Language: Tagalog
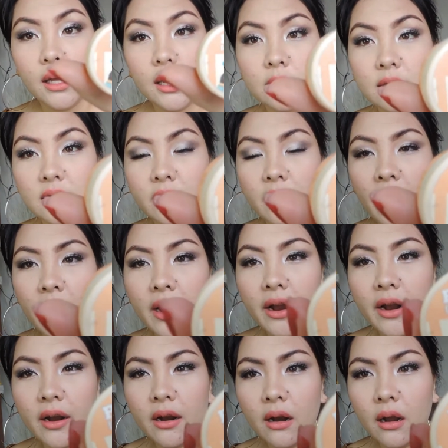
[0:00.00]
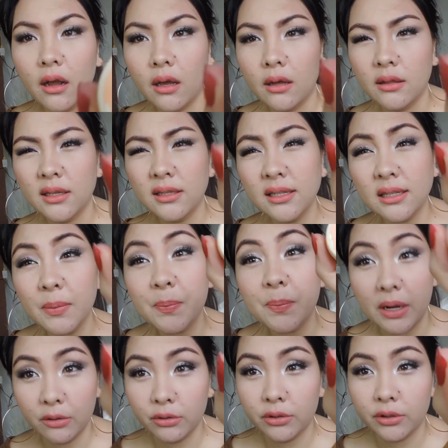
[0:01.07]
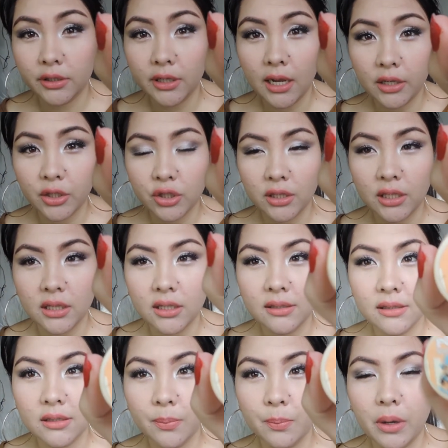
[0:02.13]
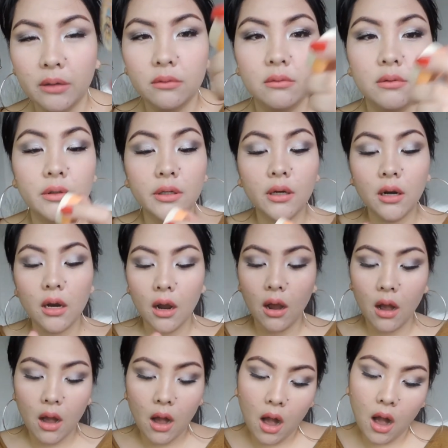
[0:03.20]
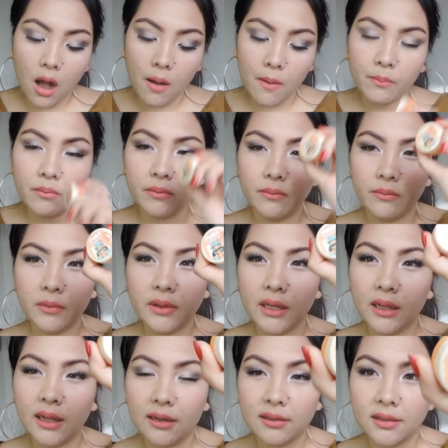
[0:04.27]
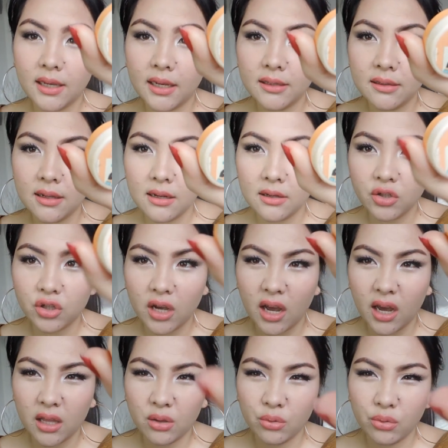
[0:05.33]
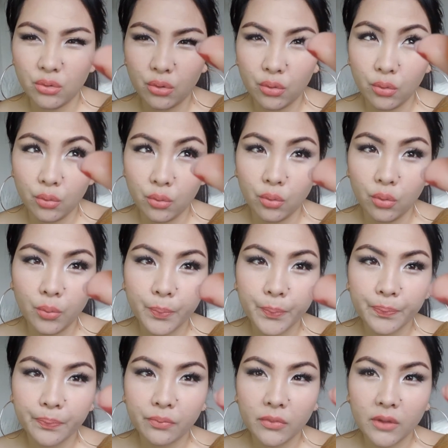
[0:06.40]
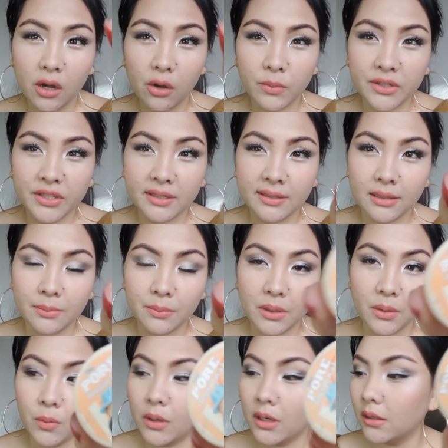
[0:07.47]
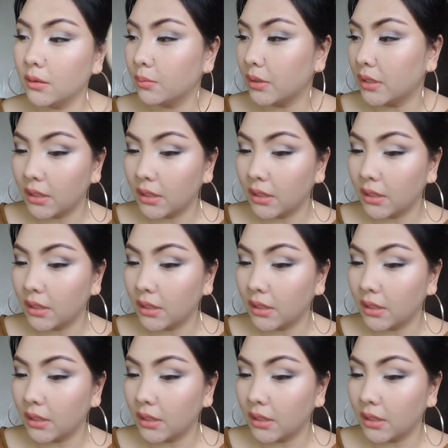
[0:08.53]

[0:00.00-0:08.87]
It's their, this is a powder actually. This is a powder. Um, deluxe size lang siya. I don't know how much is the big one.